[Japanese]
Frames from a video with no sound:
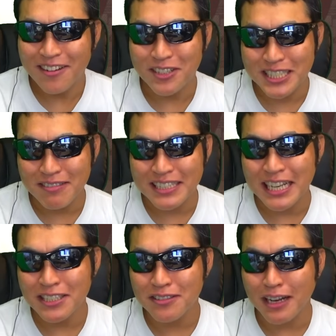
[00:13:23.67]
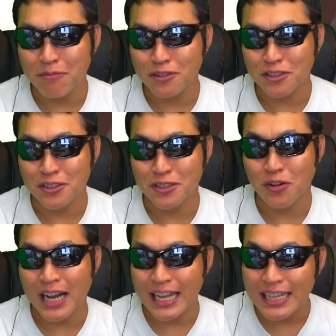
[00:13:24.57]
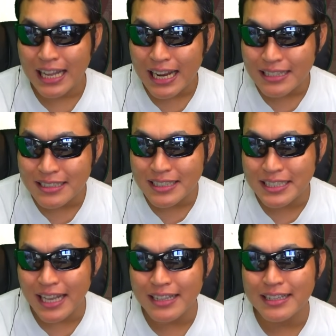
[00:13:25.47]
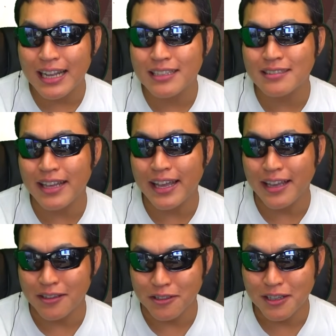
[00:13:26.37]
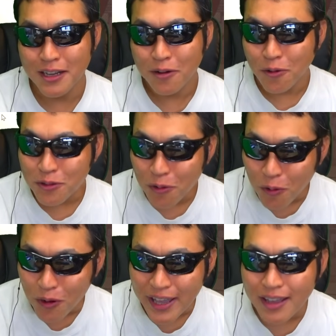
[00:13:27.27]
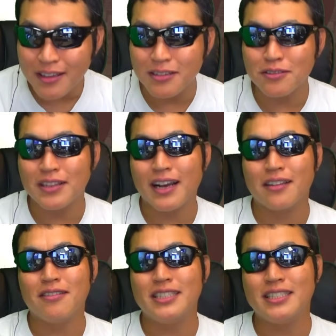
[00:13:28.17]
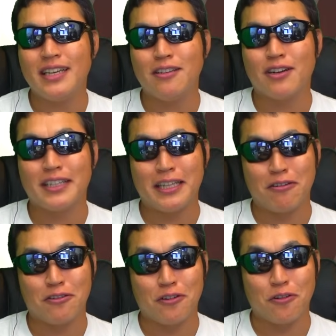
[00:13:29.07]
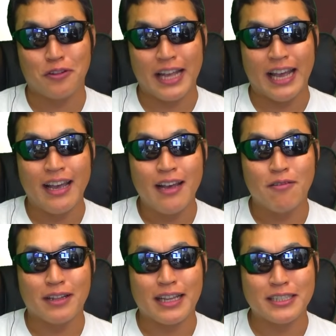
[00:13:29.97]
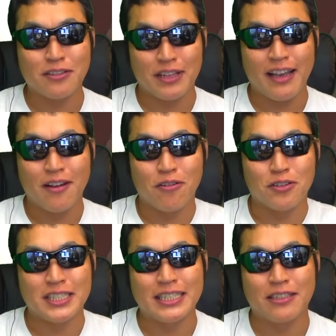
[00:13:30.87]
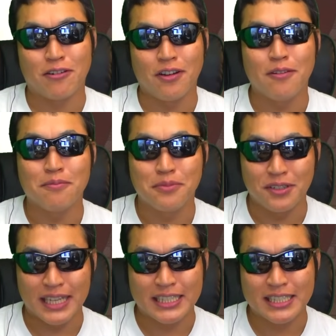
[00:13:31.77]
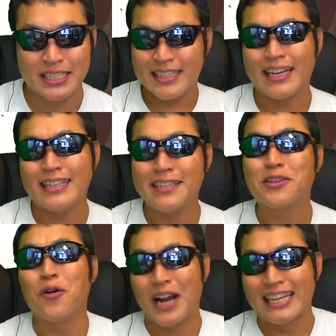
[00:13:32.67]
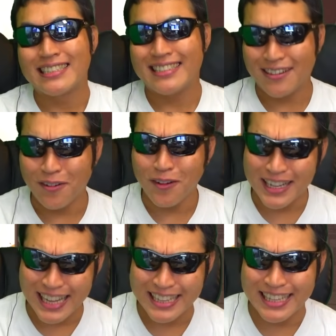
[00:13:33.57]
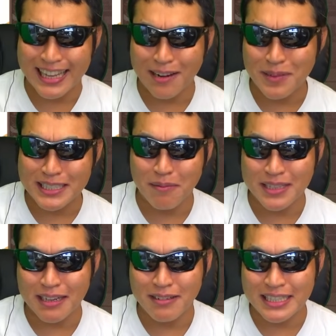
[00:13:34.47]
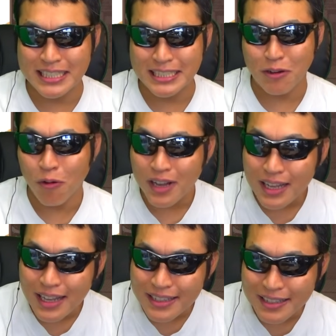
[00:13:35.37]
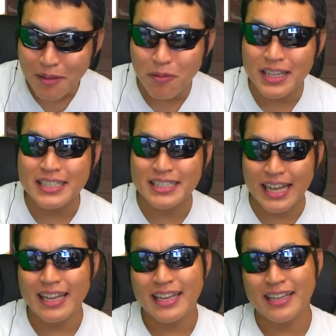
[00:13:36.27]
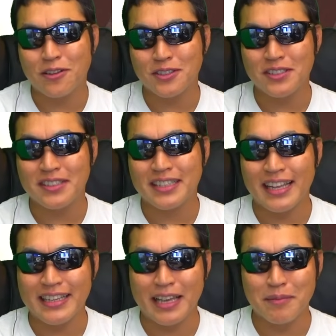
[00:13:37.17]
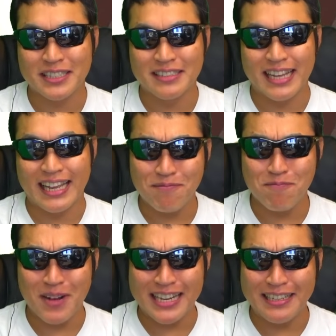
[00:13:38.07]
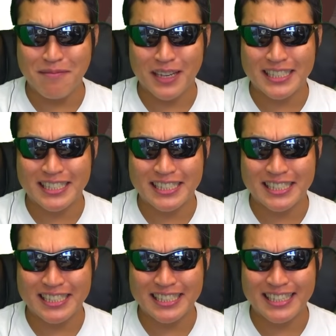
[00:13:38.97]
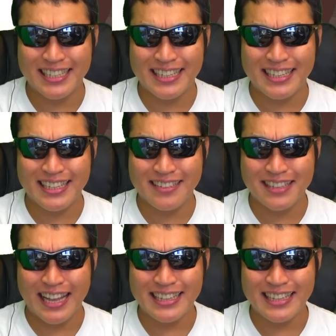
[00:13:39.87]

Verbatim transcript: こっちは30回募集すると、必ず選択英雄。この5英雄の中の1英雄が出てくるということで、私のね、欲しいこのブルータス、さらにトーラン、ここがね、出たらめちゃめちゃ嬉しいし、他が出てもですね、え、とつっていけますんで。参ります行くで